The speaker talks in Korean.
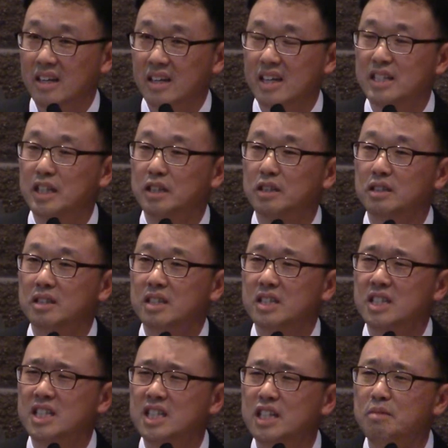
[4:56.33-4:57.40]
이제는
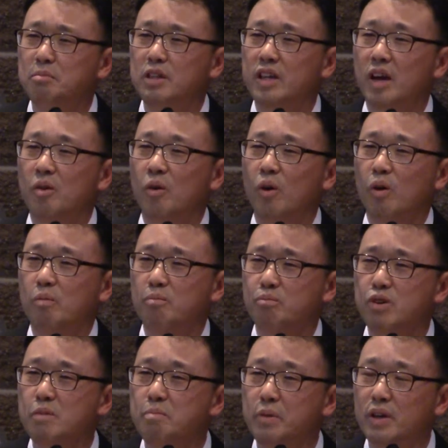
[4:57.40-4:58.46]
짐이 되고
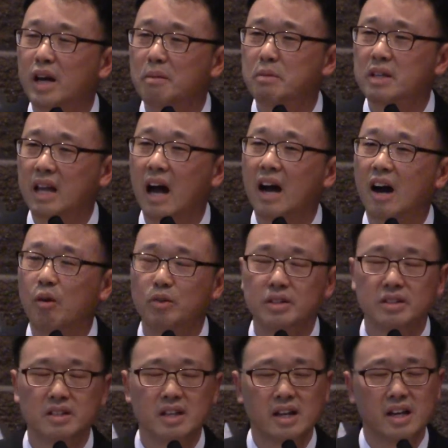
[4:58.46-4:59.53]
불편함이
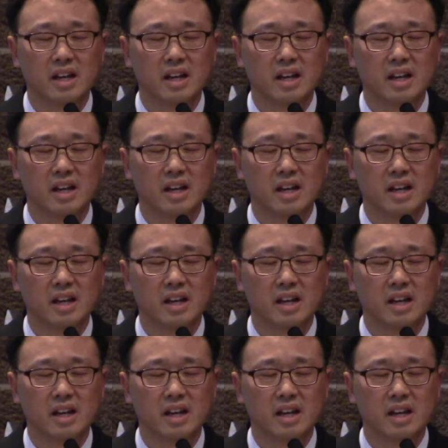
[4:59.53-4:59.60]
다가오는